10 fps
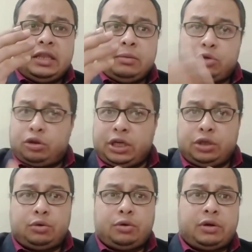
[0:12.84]

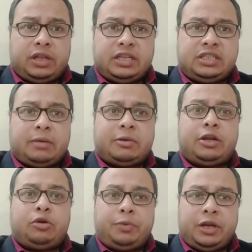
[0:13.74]
ইতিমধ্যেই শুরু করে দিয়েছি
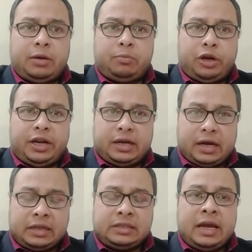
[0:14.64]
আমাদের ওপিনিয়ন পোলের
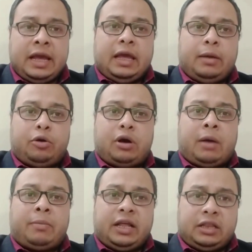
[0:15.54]
কাজ এবং
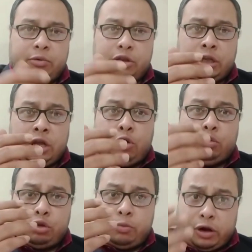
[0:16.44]
আমরা ইতিমধ্যেই
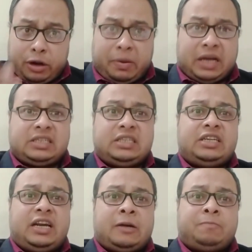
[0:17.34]
উত্তরবঙ্গের পাঁচটি
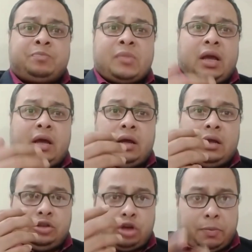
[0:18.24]
জেলা
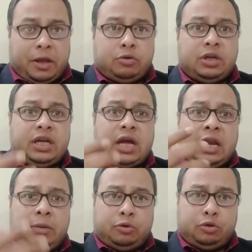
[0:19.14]
জলপাইগুড়ি
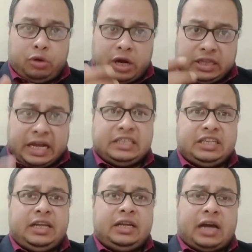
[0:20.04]
আলিপুরদুয়ার
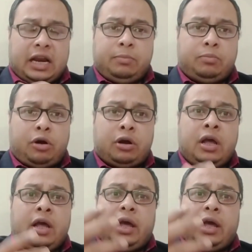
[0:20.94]
দার্জিলিং কালিম্পং